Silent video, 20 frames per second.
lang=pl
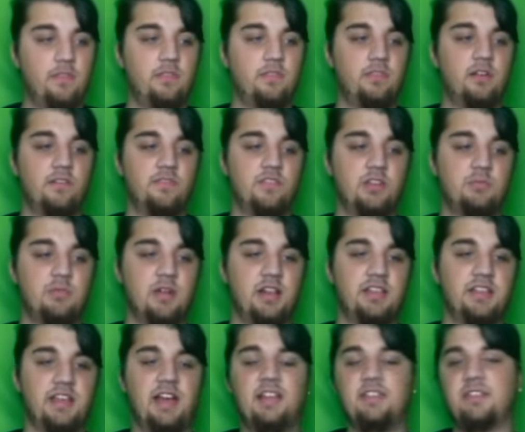No,
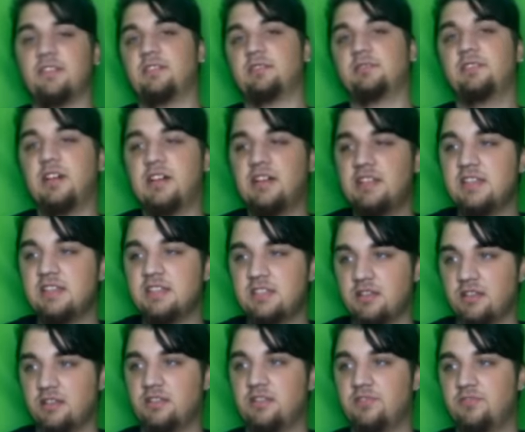normalnie. A, no, no a nie,
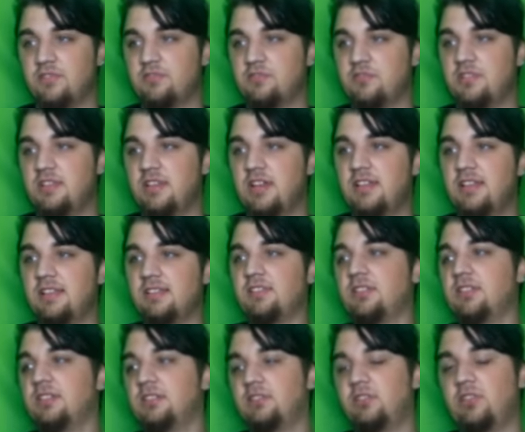że, że wyrzuci jeden,
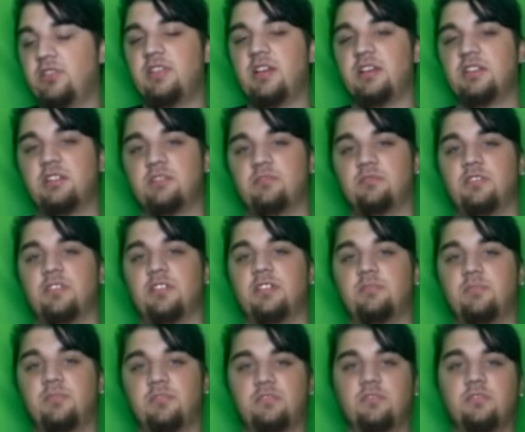no, no i da się ugryźć,
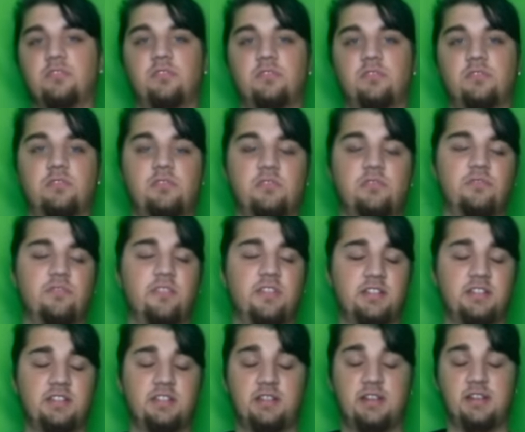bo rzucił
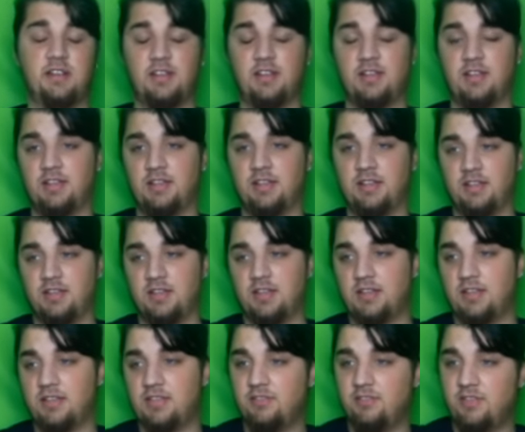20.
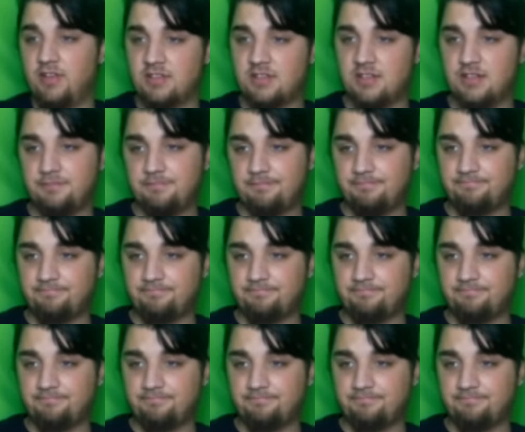Nieważne.